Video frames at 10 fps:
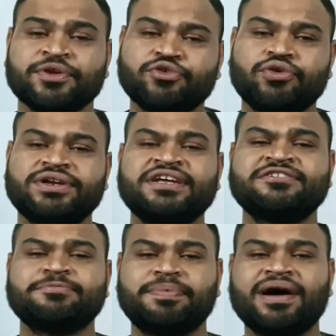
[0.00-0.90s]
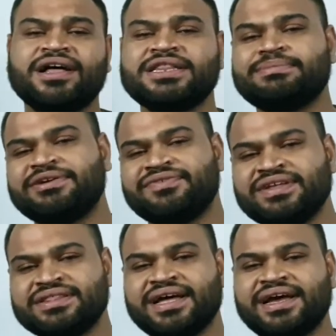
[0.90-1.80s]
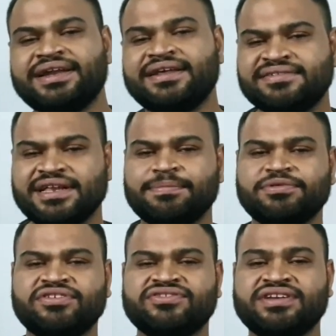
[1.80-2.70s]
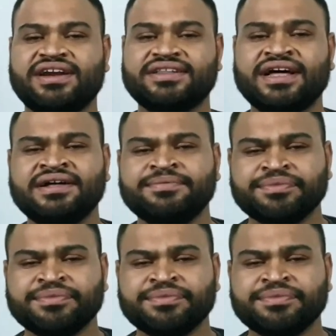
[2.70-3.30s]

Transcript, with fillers: शॉर्टेस्ट पाथ बिटवीन द इनिशियल पोजिशन एंड द